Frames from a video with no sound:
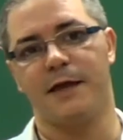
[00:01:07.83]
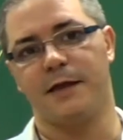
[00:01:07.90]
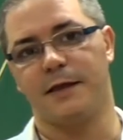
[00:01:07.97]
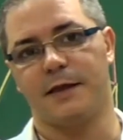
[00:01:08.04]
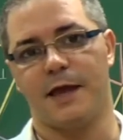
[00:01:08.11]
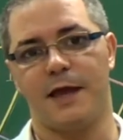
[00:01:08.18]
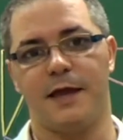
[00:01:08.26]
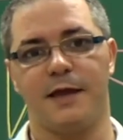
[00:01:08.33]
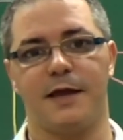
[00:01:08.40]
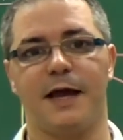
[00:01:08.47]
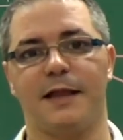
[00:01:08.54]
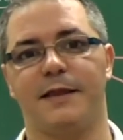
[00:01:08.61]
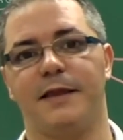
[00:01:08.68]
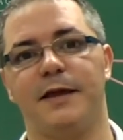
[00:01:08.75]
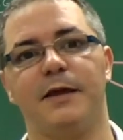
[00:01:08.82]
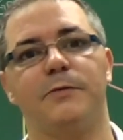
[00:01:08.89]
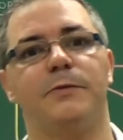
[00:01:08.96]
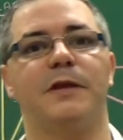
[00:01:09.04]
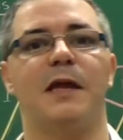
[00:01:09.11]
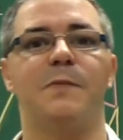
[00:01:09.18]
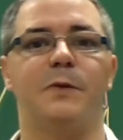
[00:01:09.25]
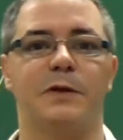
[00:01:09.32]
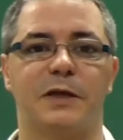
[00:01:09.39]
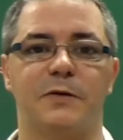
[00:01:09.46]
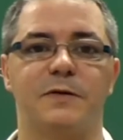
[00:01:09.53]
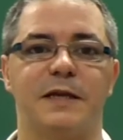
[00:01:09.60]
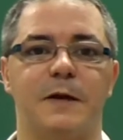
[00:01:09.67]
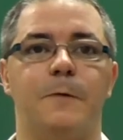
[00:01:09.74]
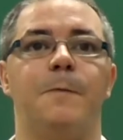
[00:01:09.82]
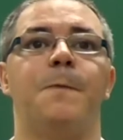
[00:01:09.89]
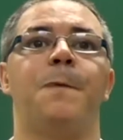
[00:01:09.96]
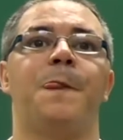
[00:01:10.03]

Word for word: que tem cateto e tem hipotenusa, não.